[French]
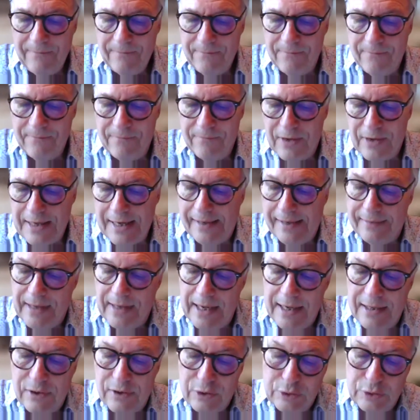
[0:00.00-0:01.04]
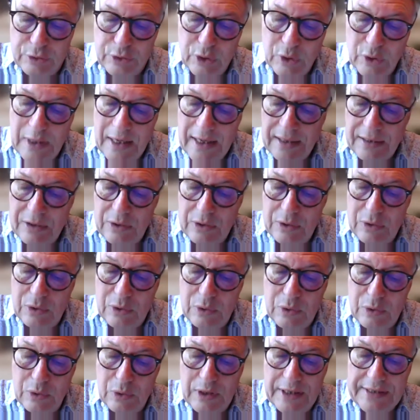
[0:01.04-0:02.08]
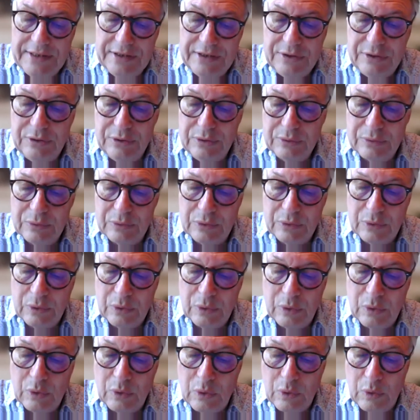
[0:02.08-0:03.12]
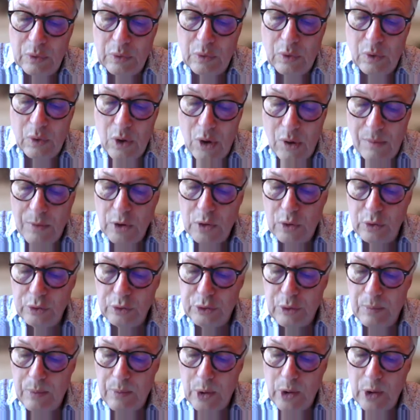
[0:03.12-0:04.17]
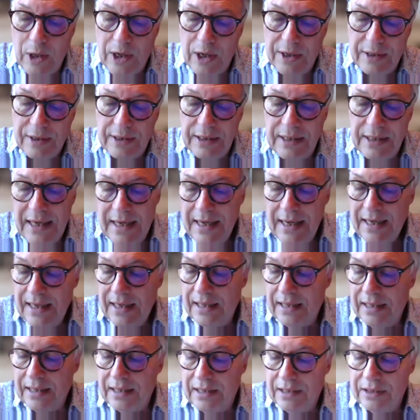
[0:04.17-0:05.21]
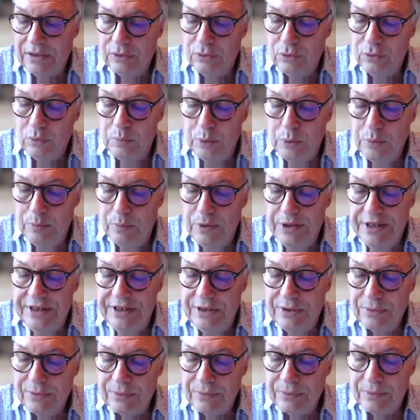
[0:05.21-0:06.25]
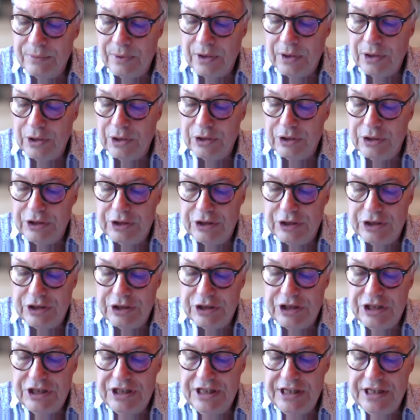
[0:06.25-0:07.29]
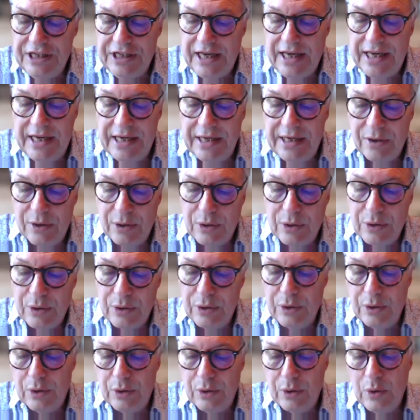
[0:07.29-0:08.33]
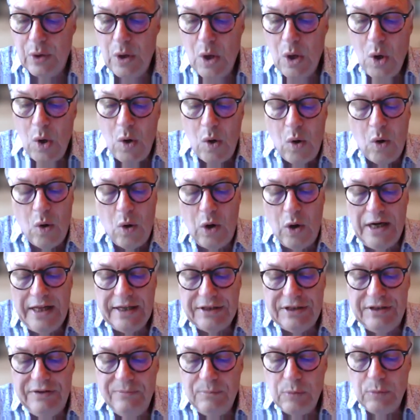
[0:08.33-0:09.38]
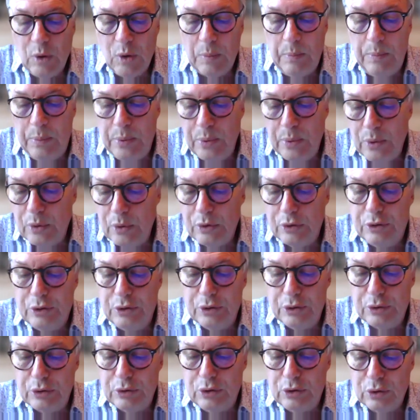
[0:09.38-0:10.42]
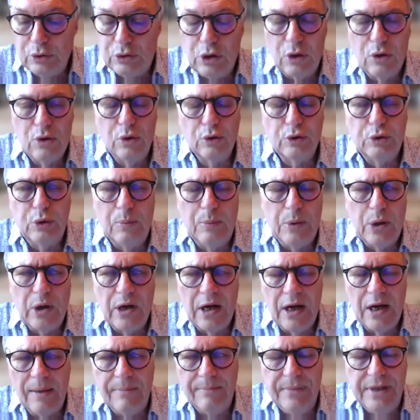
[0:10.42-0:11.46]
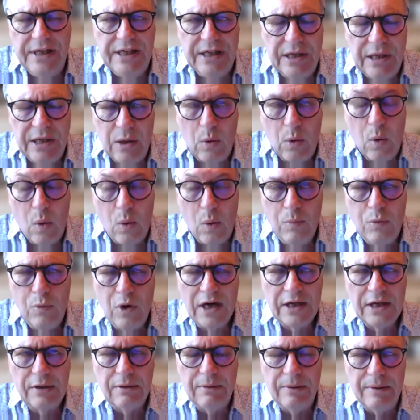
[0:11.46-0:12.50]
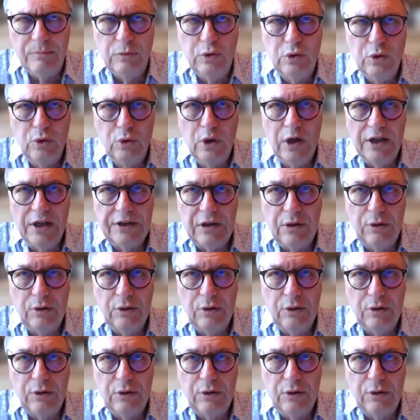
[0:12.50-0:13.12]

Voilà. Alors dans la collection romans contemporains, nous publions, je dirais relativement peu d'auteurs contemporains, mais au moins quand même deux à,